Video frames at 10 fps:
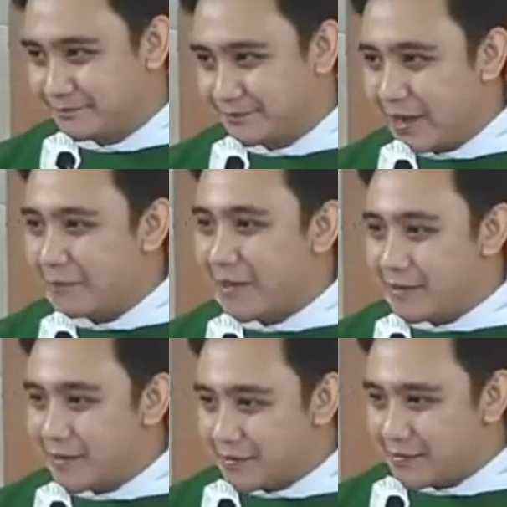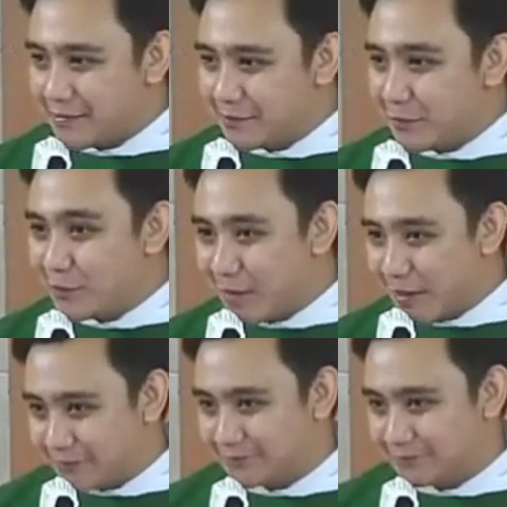Namanya
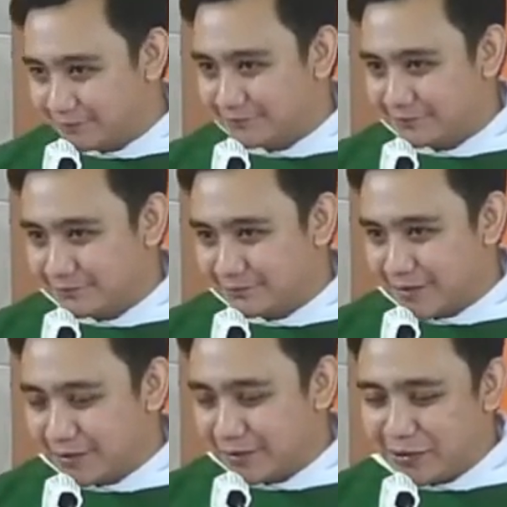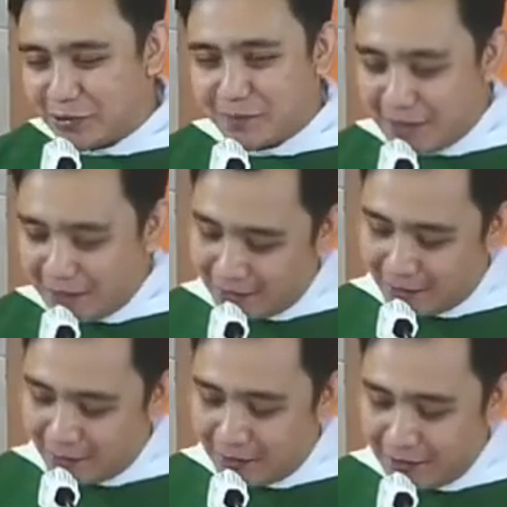berubah atau dirubah
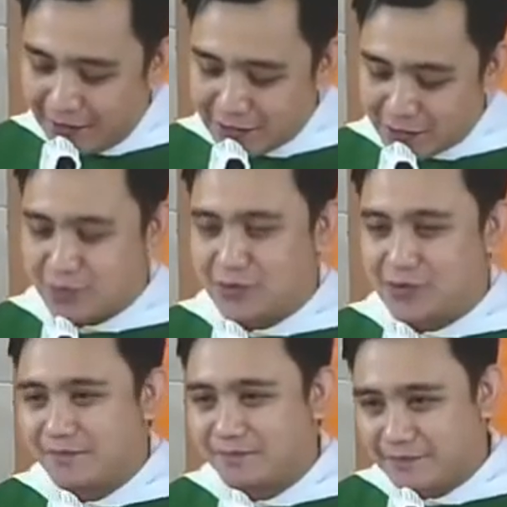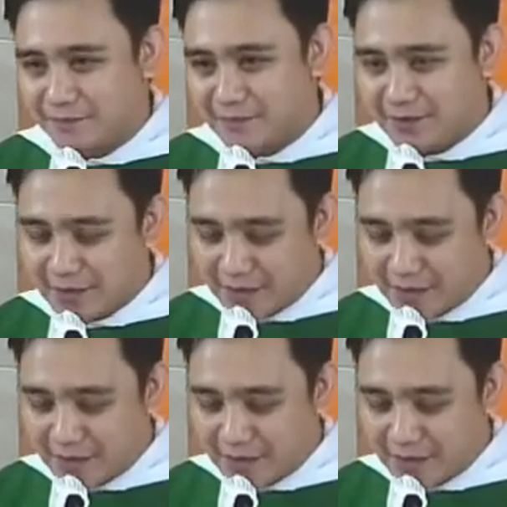oleh Yesus. Jadi